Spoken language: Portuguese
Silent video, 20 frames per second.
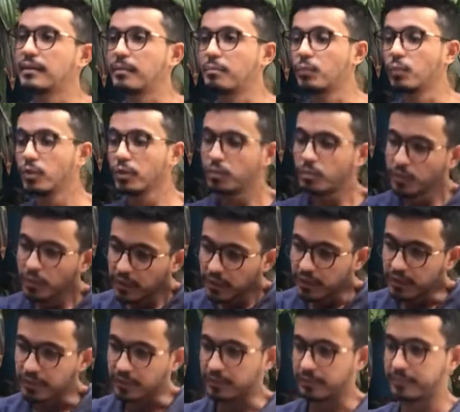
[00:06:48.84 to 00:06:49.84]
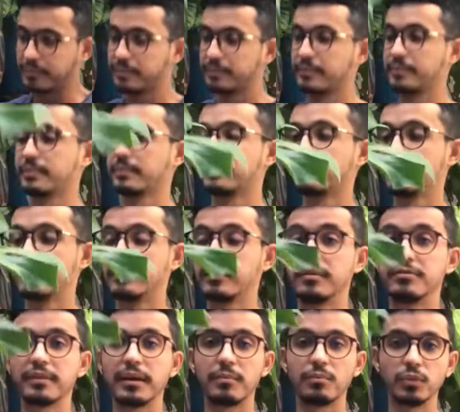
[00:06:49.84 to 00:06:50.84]
Tá muito bonita.
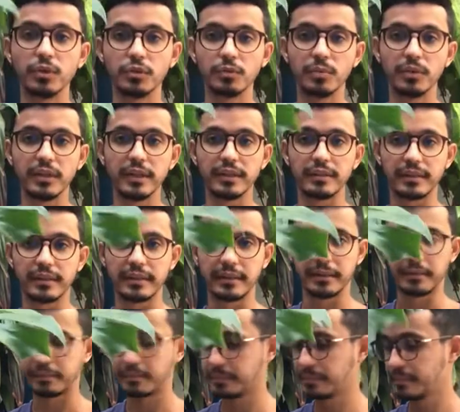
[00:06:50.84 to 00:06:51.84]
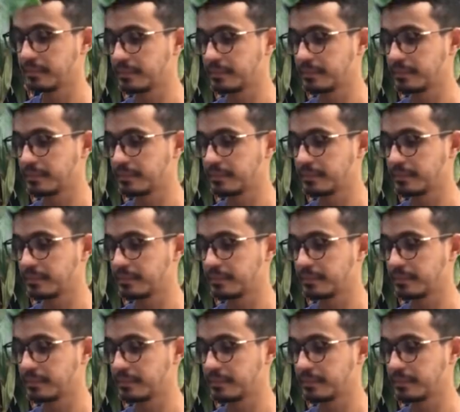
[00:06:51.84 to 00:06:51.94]
Vai ficar muito bonita aqui.